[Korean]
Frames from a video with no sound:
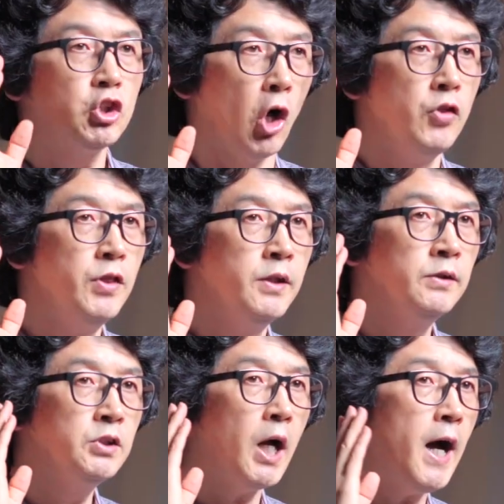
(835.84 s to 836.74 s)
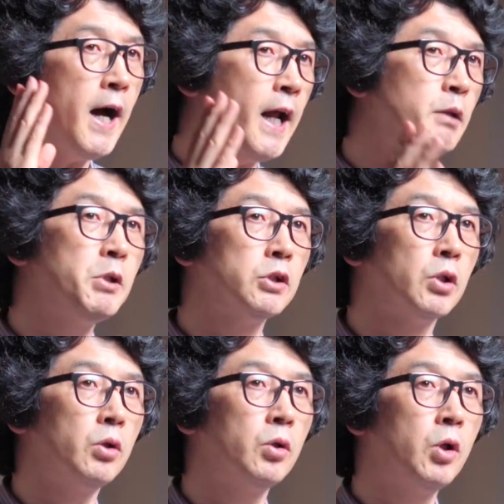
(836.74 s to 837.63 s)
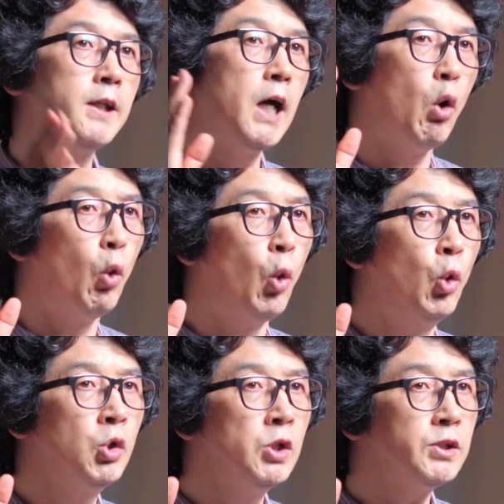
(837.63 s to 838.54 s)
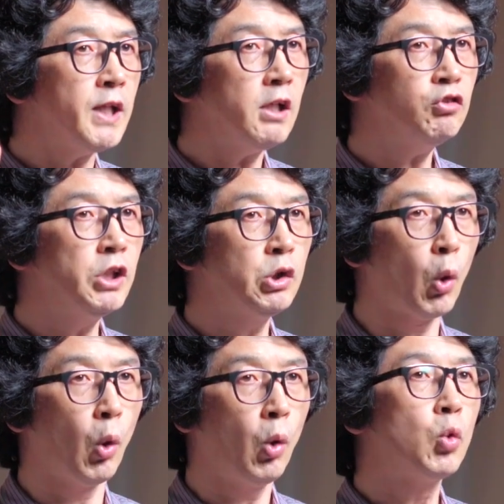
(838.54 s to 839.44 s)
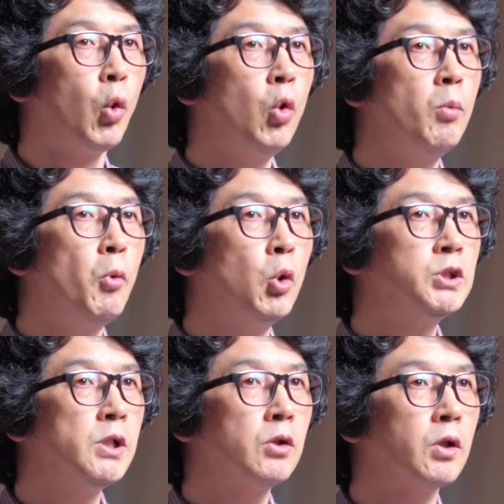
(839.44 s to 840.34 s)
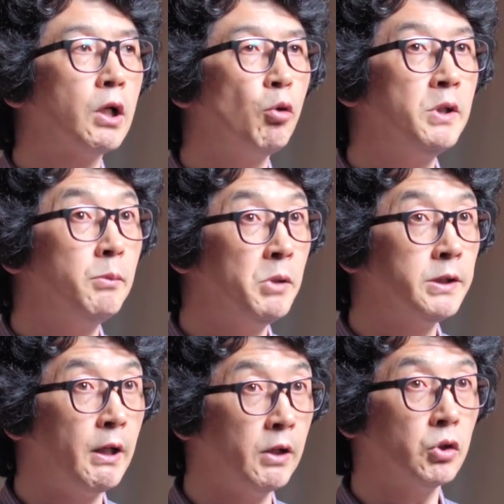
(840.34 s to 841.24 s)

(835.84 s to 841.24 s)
전능자 하나님께서 네가 오늘을 살 수 있도록 돌보실 거라고 믿는다는